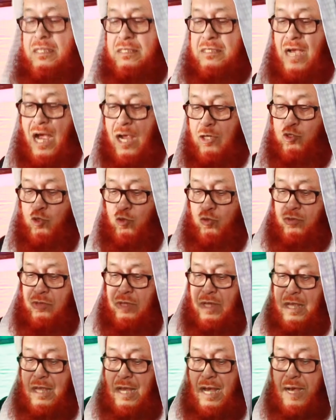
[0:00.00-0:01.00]
যে আসুন
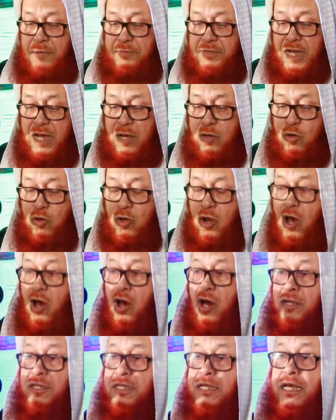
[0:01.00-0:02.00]
আমরা
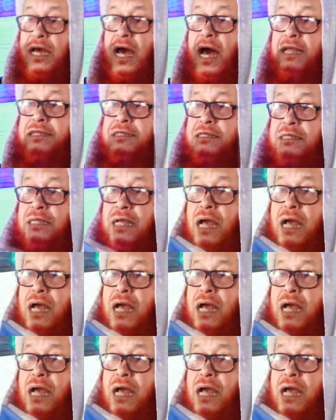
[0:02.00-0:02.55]
কোরআনকে হাত